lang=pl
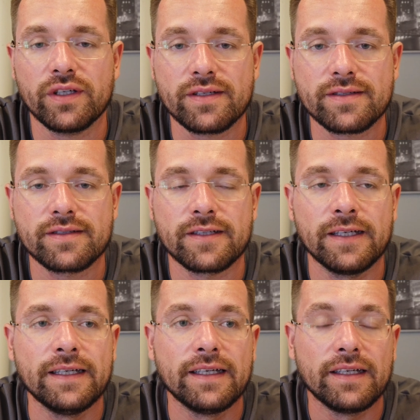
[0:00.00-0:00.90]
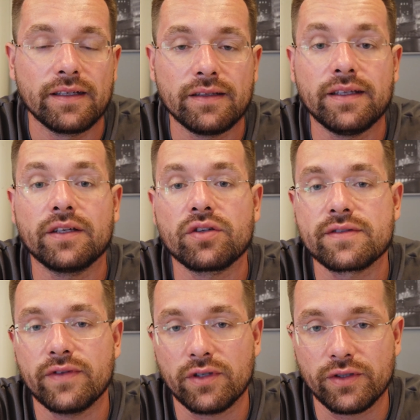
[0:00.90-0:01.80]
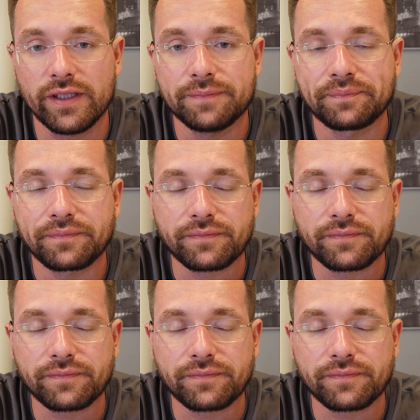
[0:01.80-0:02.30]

jest niedozwolone.